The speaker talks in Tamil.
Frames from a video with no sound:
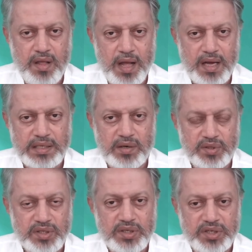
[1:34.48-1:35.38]

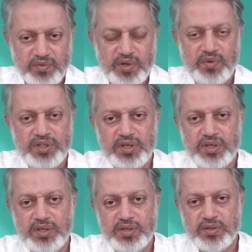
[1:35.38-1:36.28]
அதாவது இவர் வந்து
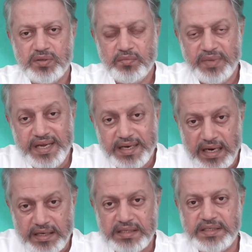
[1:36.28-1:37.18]
மெயின்
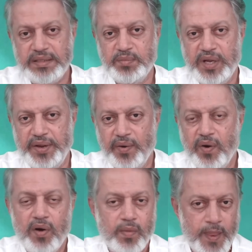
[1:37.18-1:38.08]
எலக்ட்ரிசிட்டி
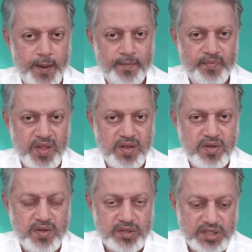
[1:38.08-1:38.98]
மாதிரியும்
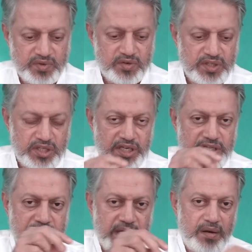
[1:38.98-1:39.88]
இவர் வந்து
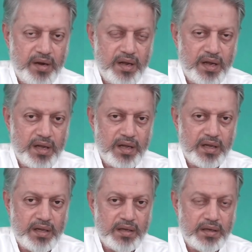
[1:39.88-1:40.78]
இந்த
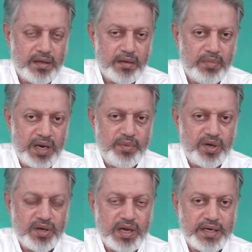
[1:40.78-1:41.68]

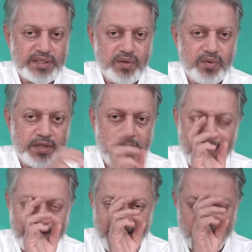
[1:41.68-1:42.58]
பல்புக்கு கனெக்ஷன் கொடுத்தா
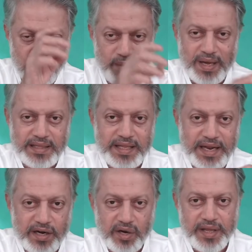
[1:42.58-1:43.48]
அந்த பல்பு அந்த
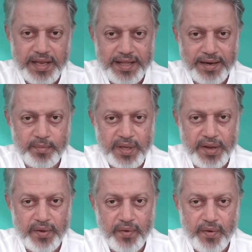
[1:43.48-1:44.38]
எண்ணம் எரியற
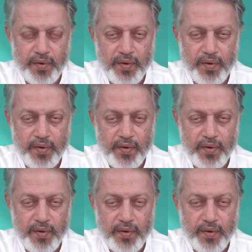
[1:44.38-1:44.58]
மாதிரியும்